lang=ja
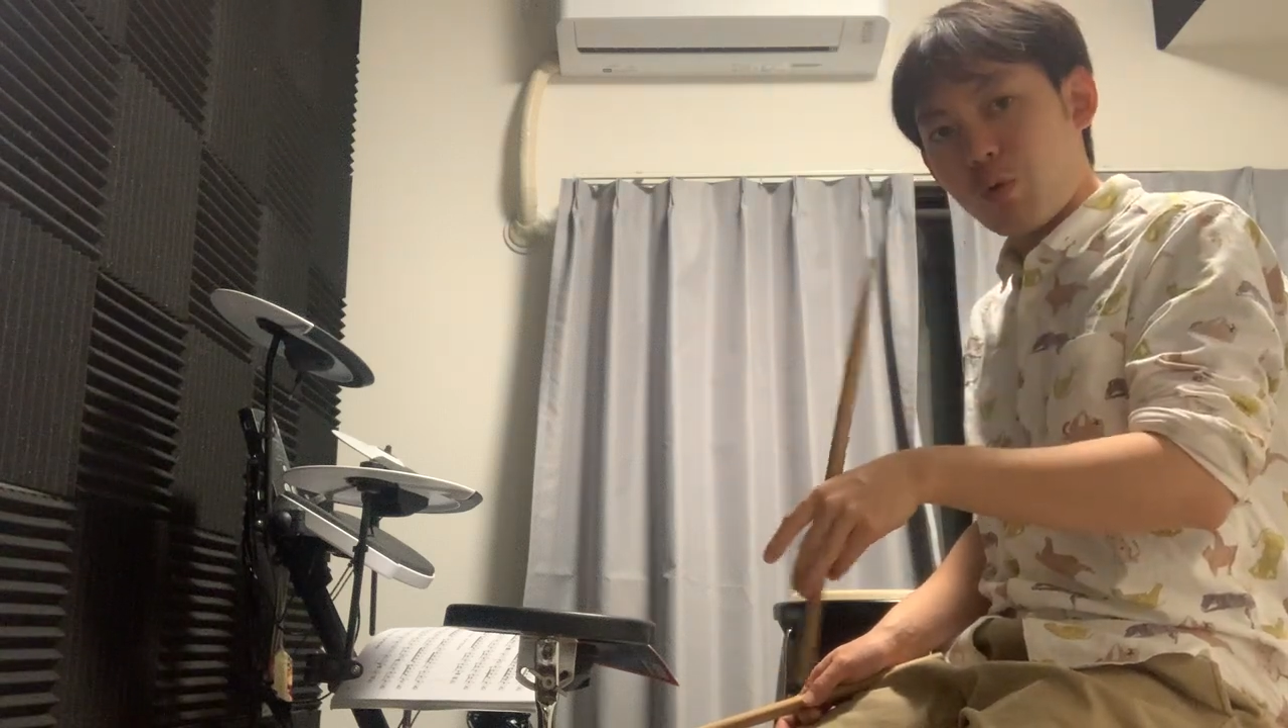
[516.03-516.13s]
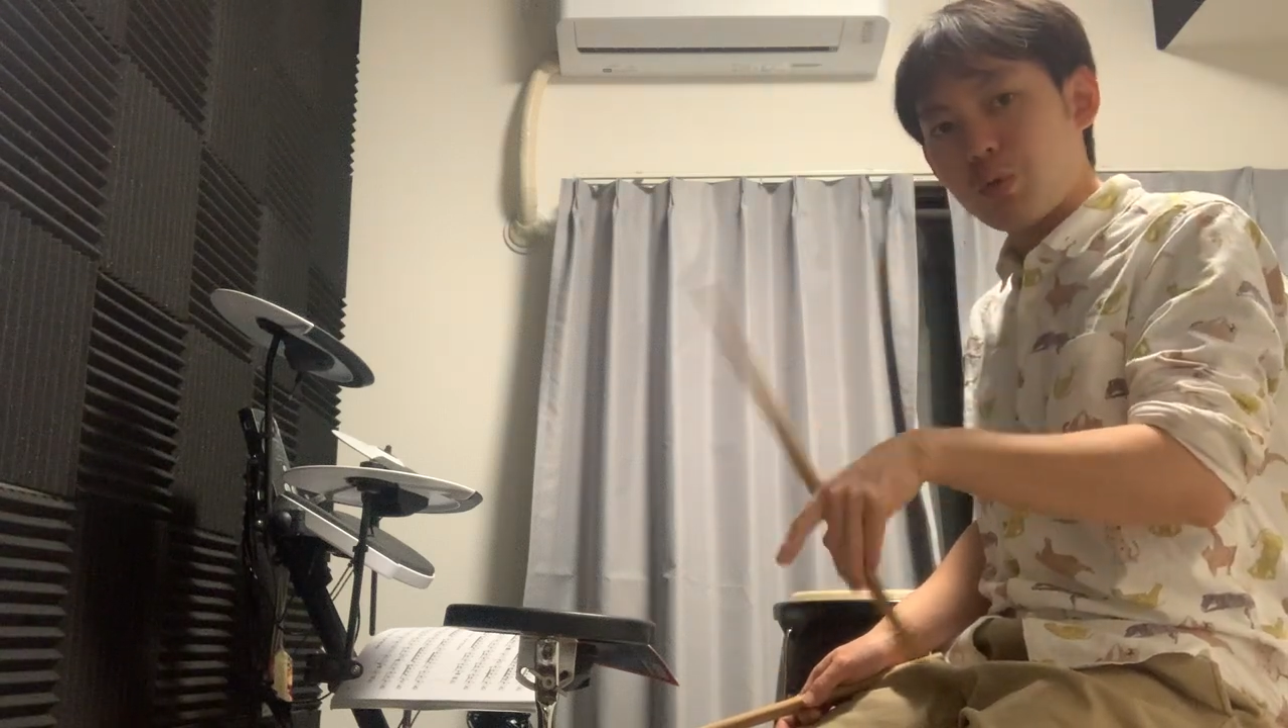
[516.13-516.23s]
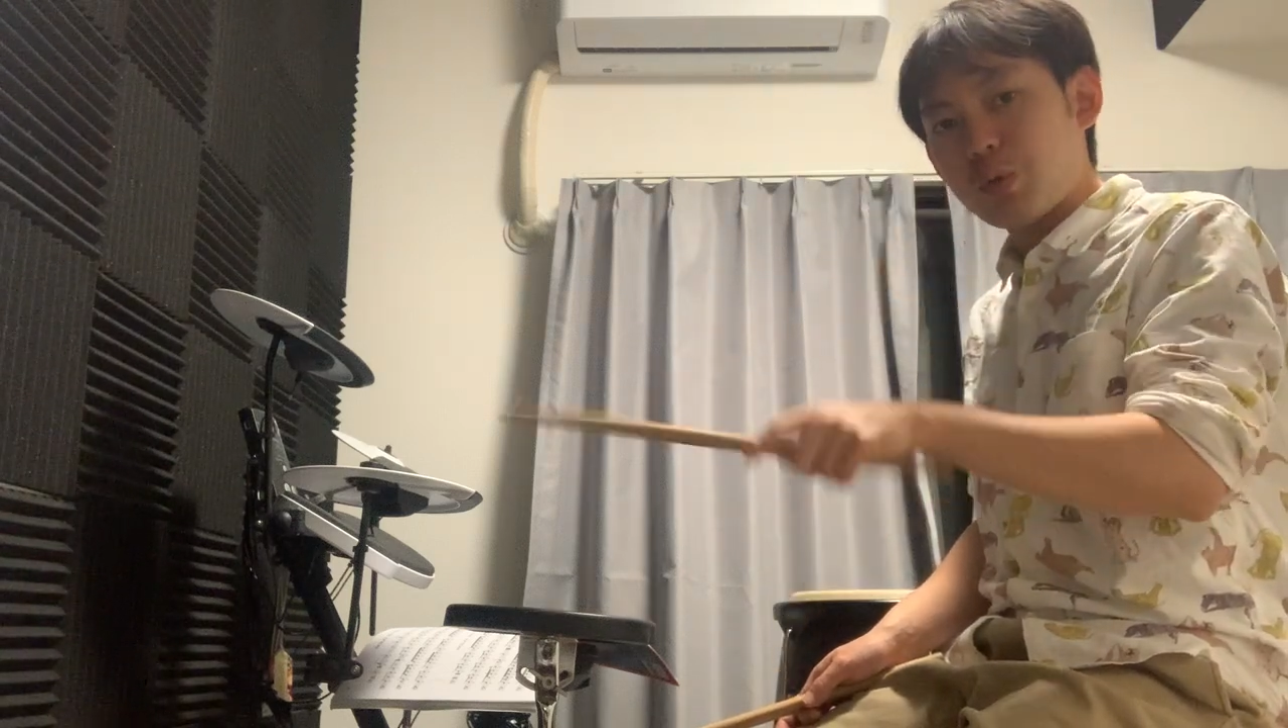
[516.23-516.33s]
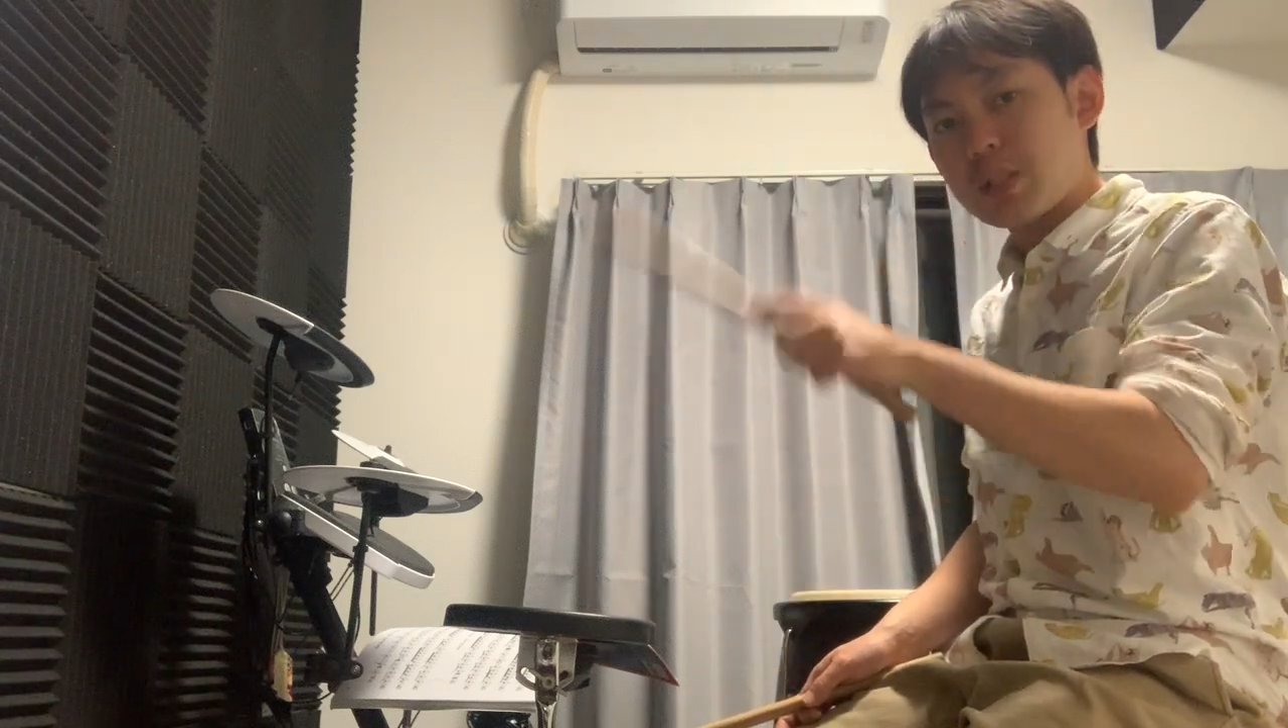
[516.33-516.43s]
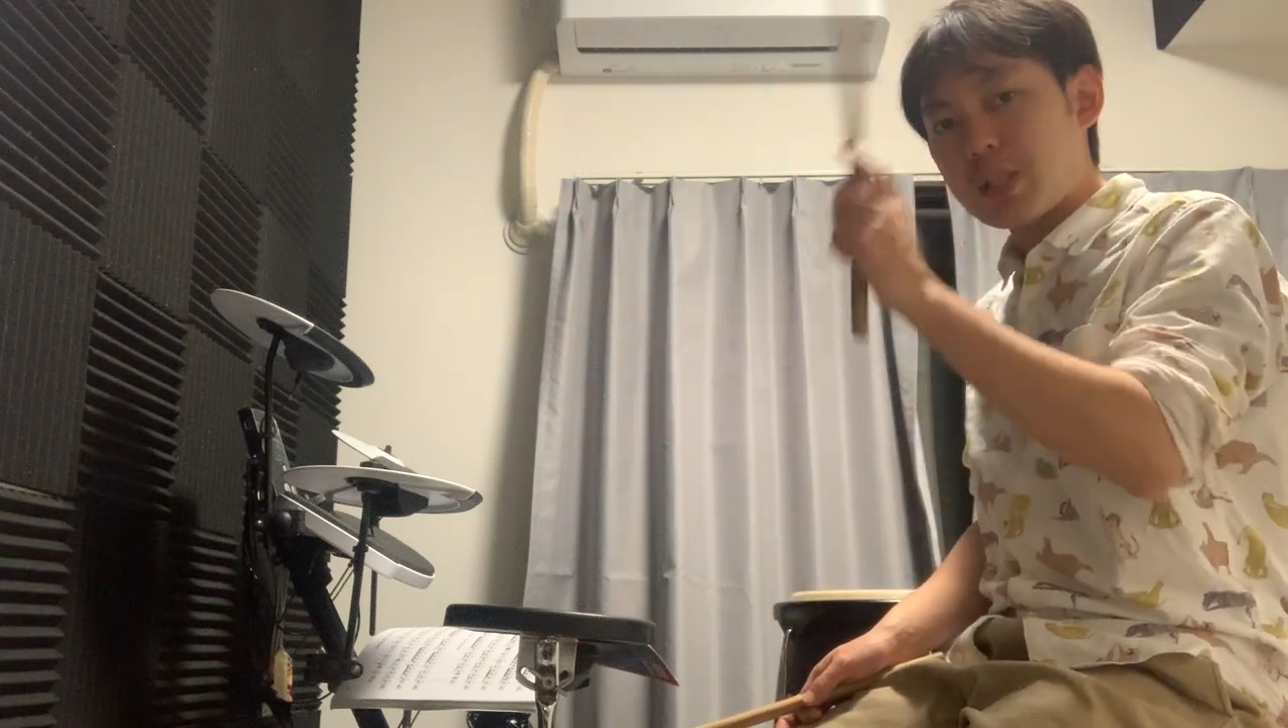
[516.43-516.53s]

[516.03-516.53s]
本当に